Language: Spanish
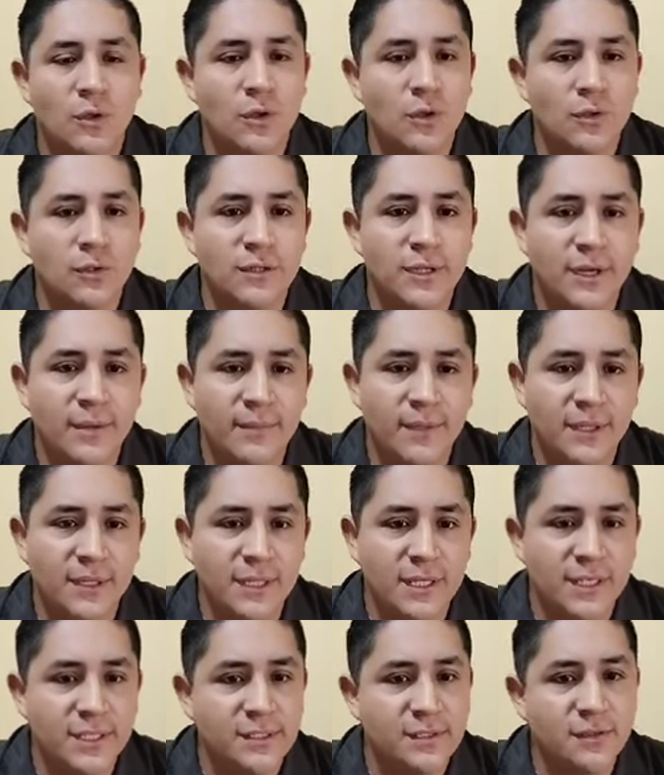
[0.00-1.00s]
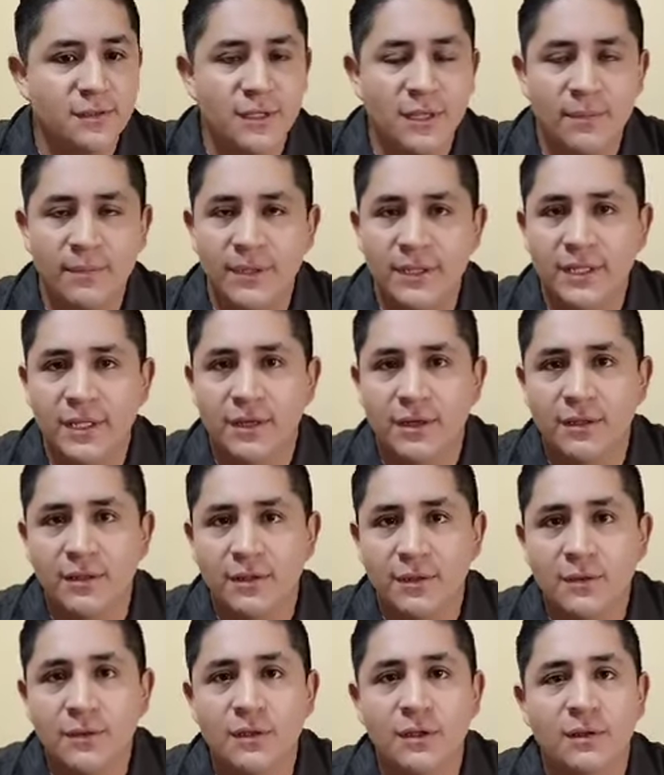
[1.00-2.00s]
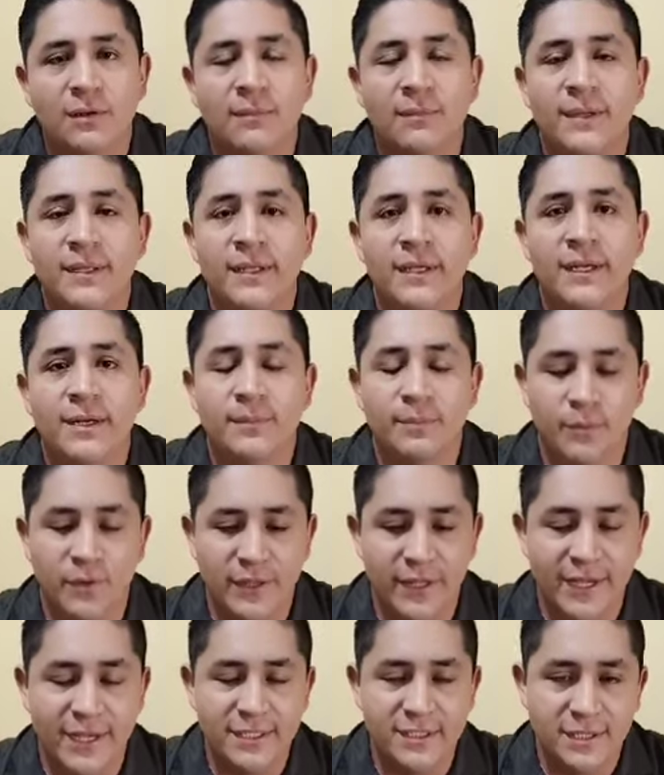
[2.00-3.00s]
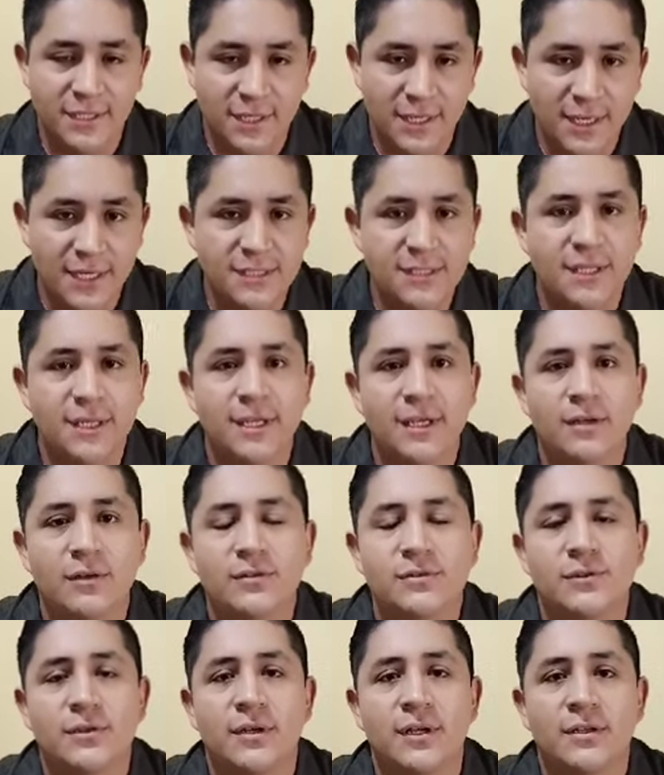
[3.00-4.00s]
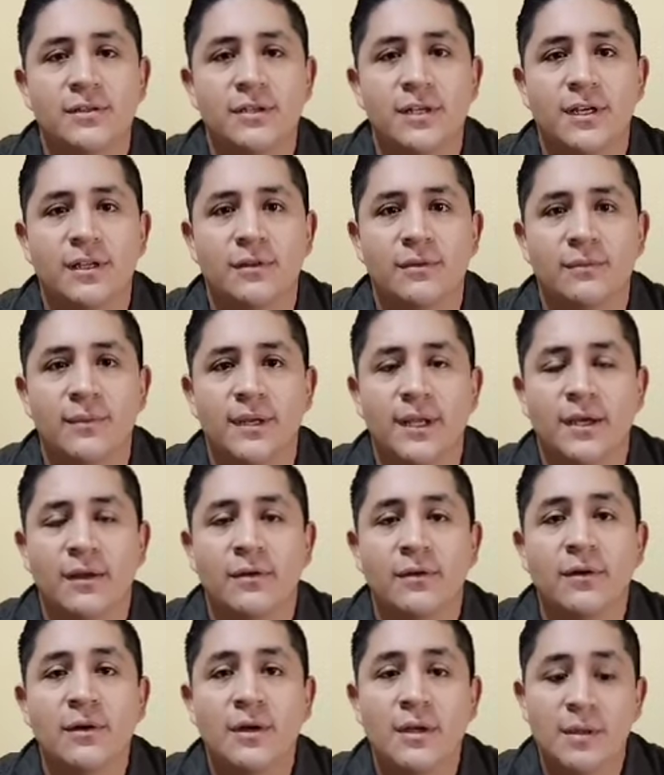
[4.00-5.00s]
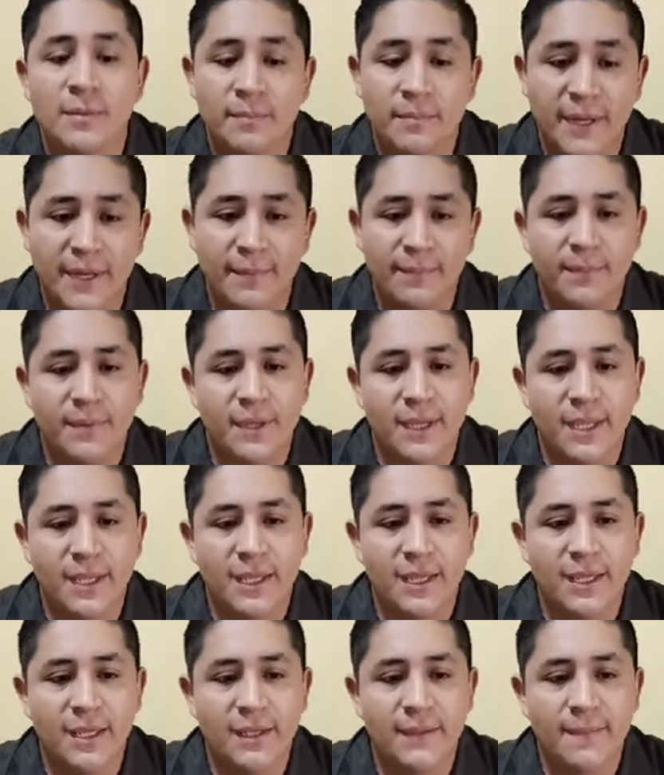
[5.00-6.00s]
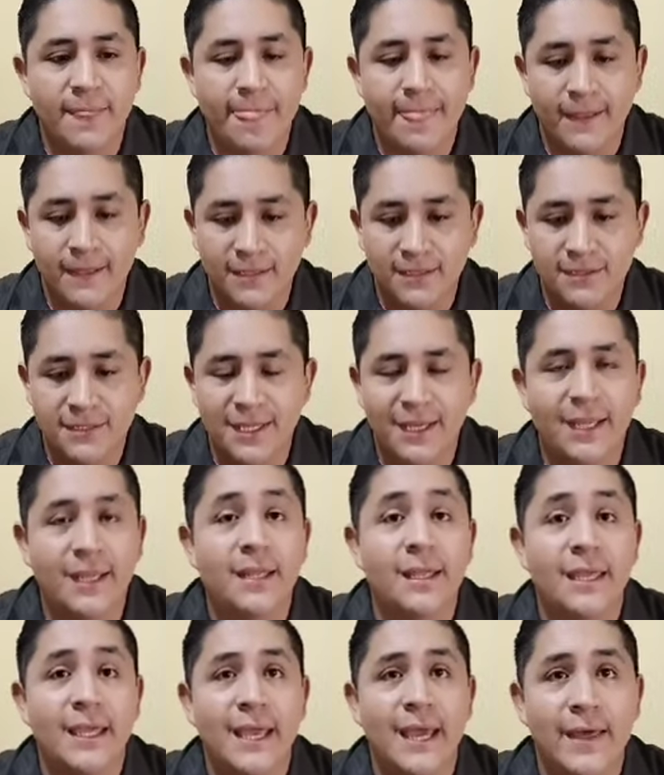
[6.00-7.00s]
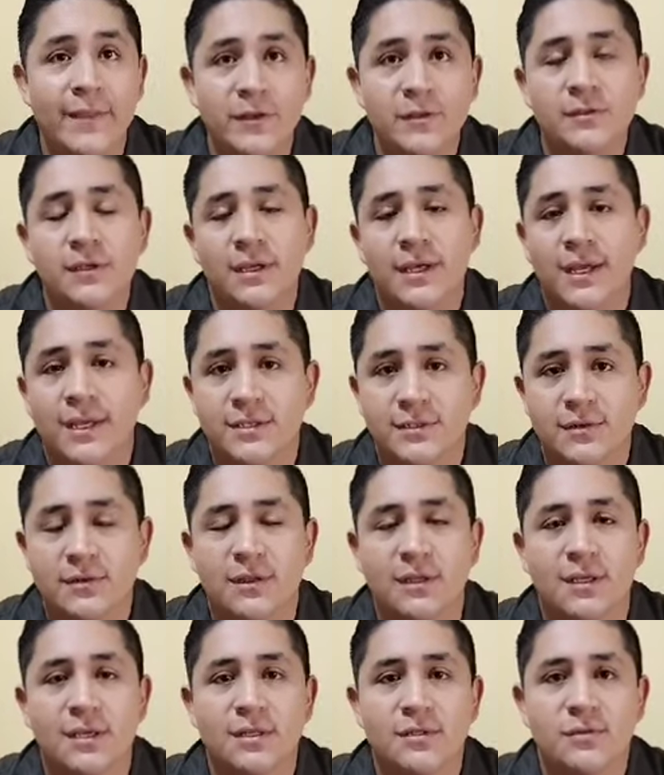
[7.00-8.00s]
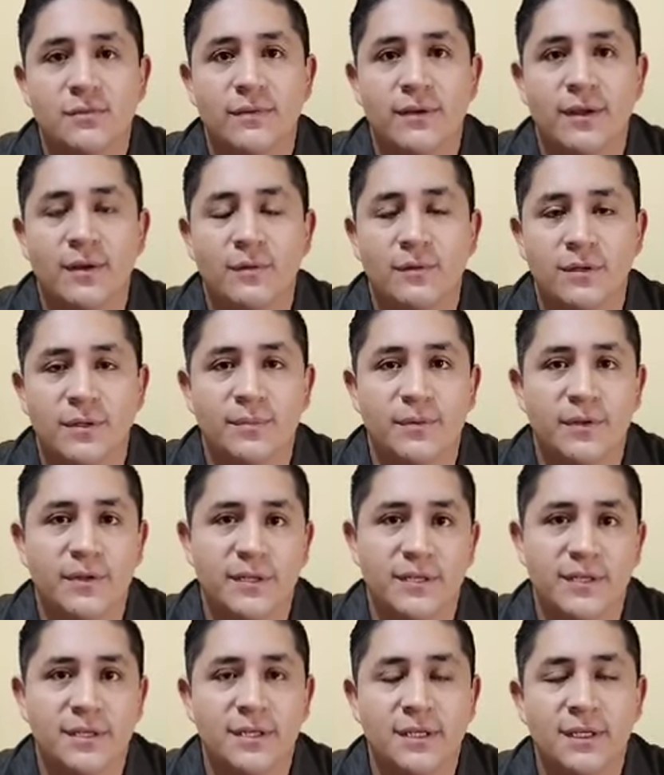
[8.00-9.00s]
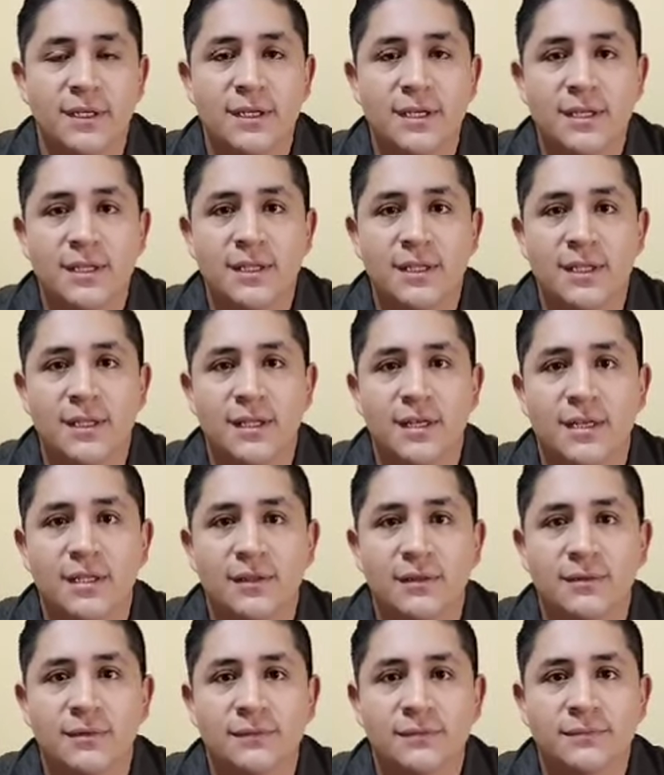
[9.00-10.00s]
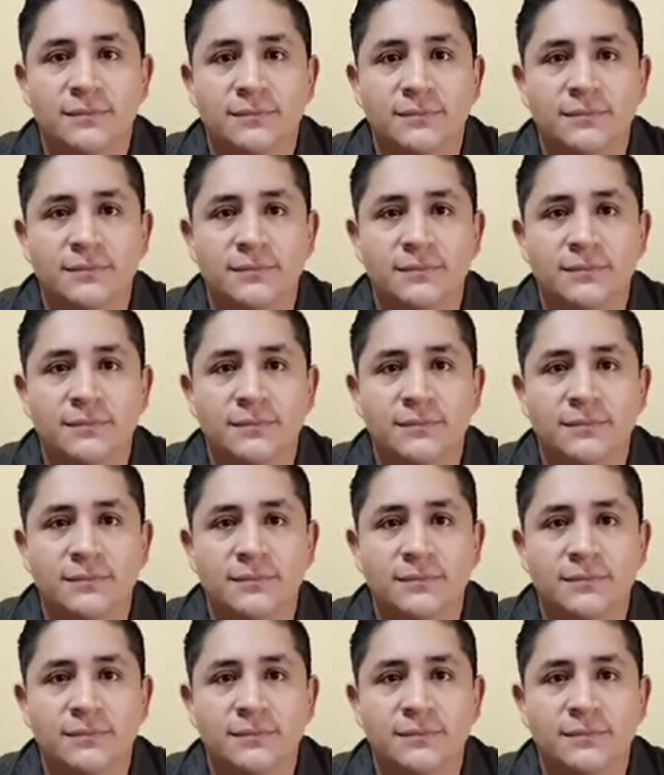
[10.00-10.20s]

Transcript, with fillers: Todo trámite es totalmente gratuito, de igual manera pueden acercarse aquí los ciudadanos de Cantón Milagro para que sean guiados en caso de que sufran algún tipo de, de delito.